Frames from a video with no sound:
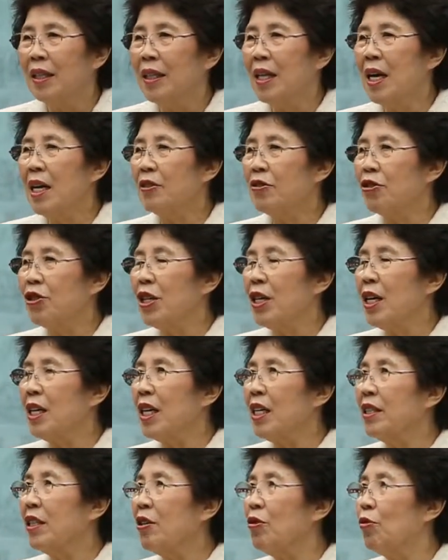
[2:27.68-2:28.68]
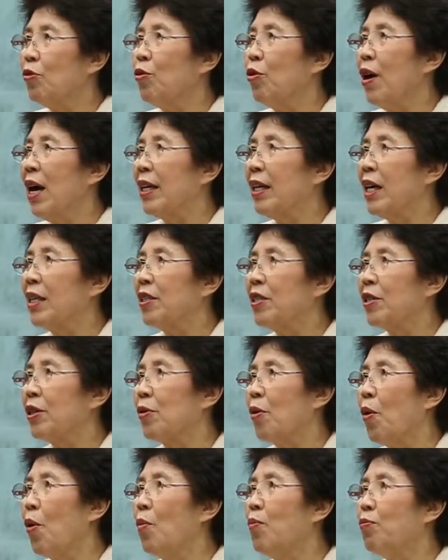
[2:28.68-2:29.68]
예수님께서
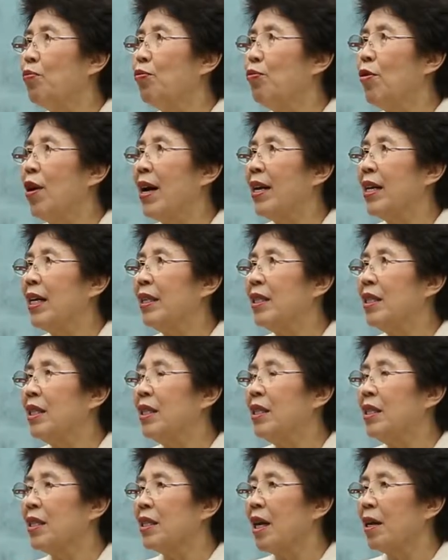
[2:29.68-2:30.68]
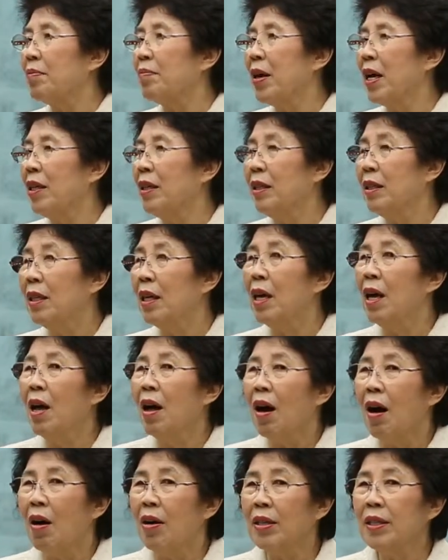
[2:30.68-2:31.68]
구원하시고 부활하신 생명은
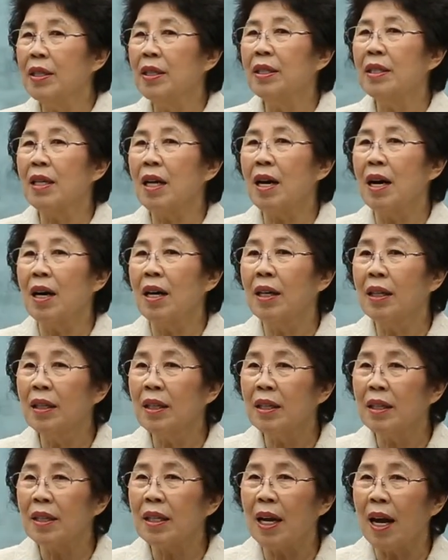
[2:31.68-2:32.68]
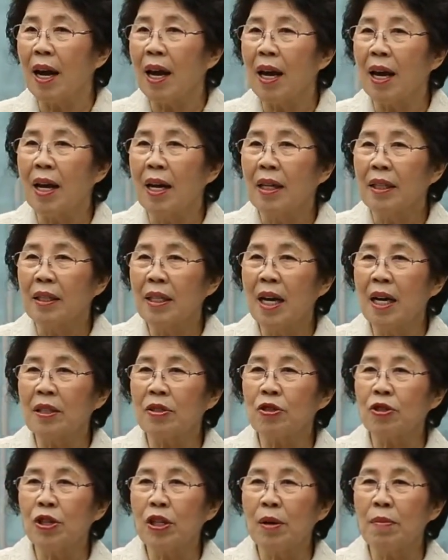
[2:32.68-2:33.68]
언제 어느 때
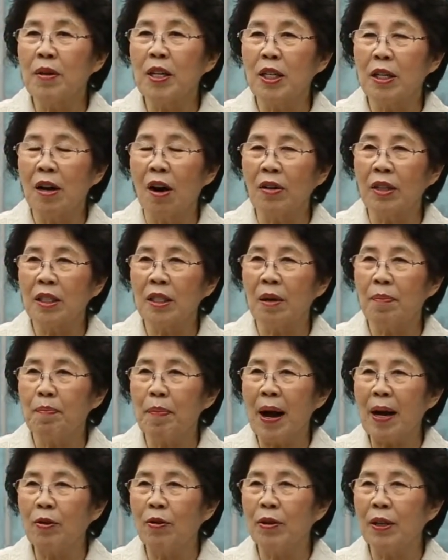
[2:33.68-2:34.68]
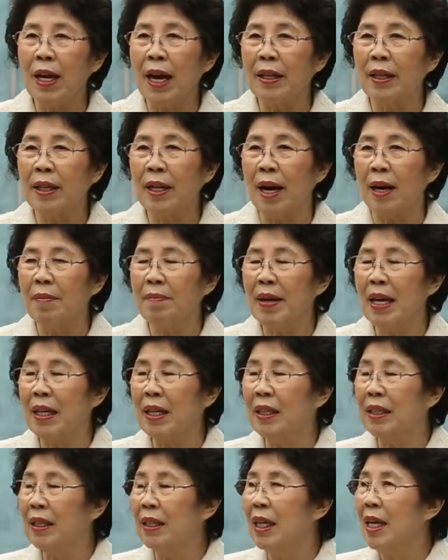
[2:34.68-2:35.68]
예수님을 영접하고 난
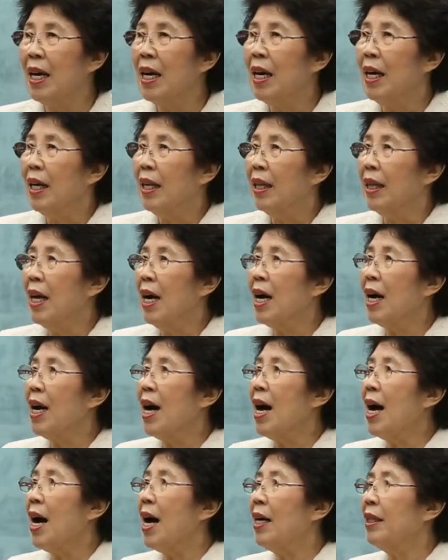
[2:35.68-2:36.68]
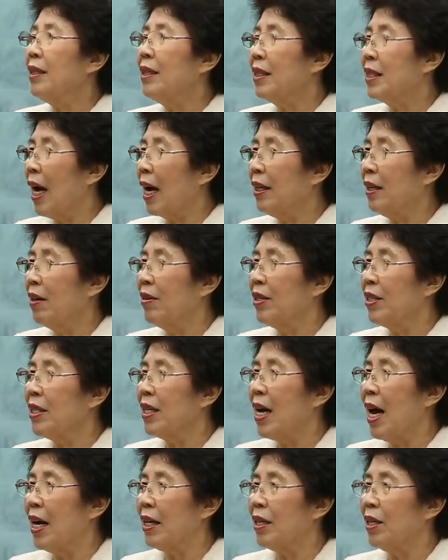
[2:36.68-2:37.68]
다음에는 내가 사는
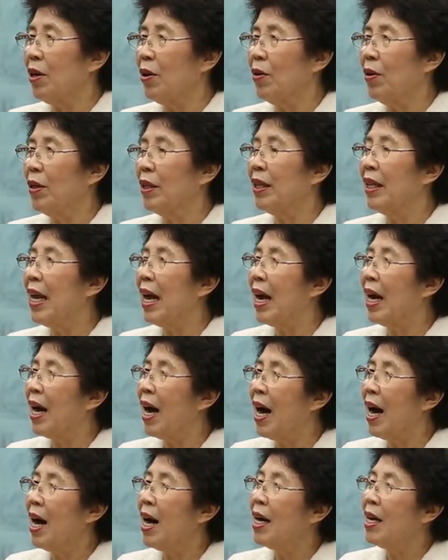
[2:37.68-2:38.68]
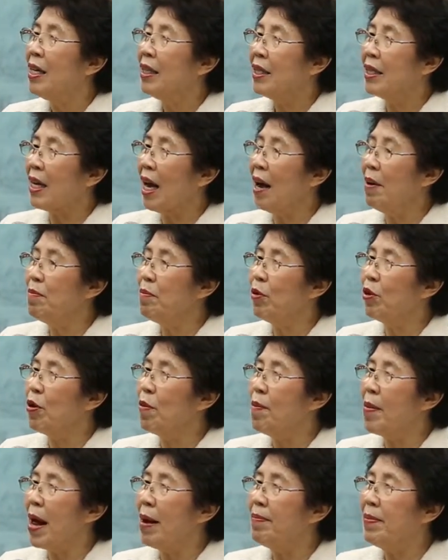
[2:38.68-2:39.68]
것이 아니요 내가
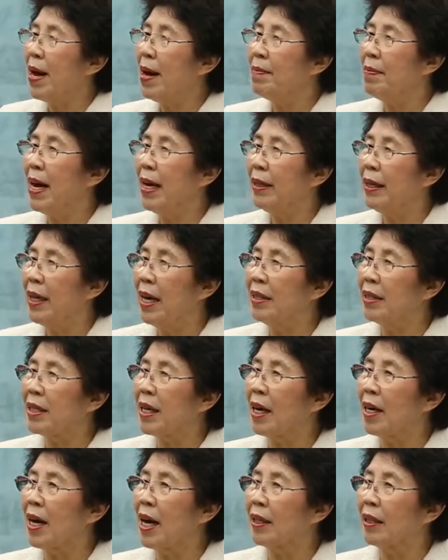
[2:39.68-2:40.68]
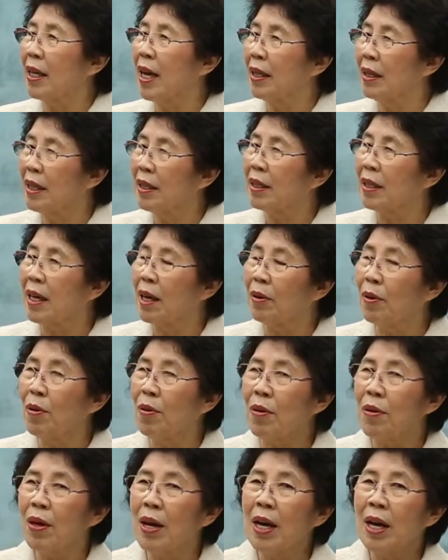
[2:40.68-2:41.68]
삶으로 말미암아 내 생각 내
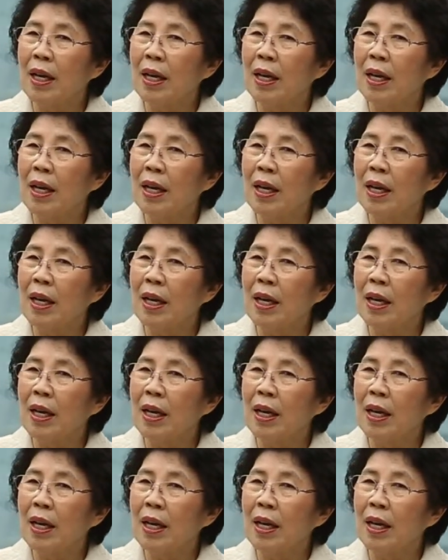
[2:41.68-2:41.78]
뜻대로